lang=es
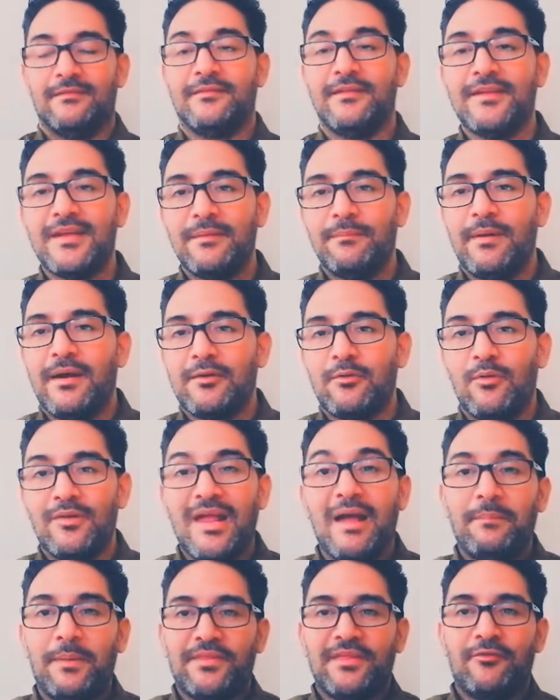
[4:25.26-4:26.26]
Sin embargo,
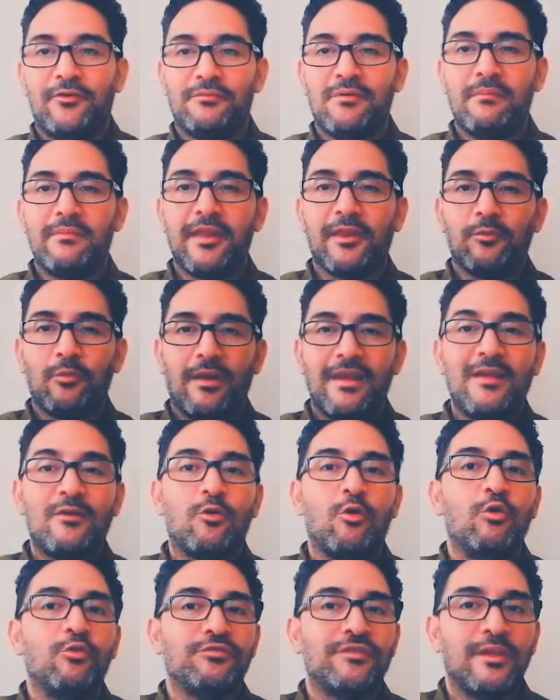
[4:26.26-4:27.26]
las plataformas
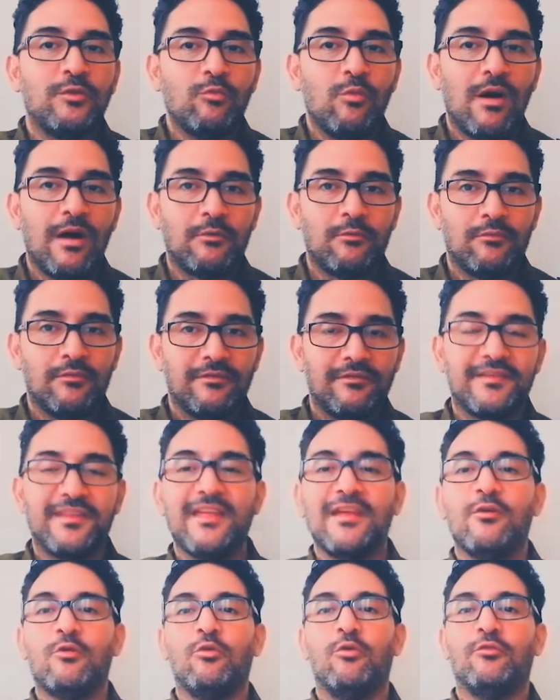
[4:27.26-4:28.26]
virtuales continuaron
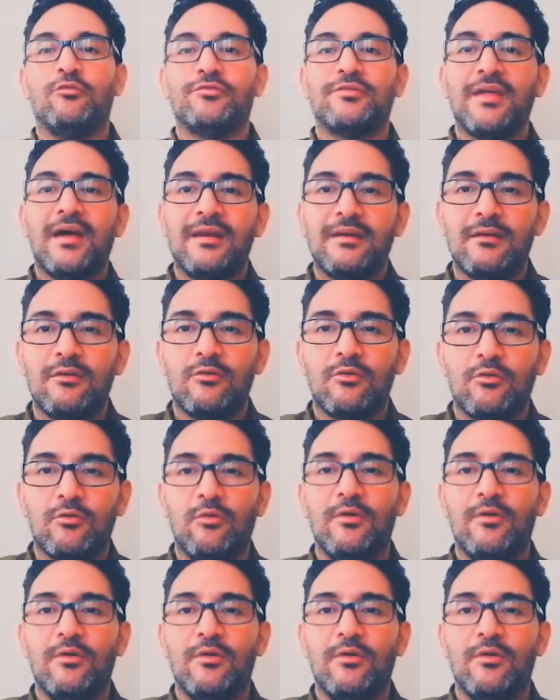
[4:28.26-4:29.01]
sin contar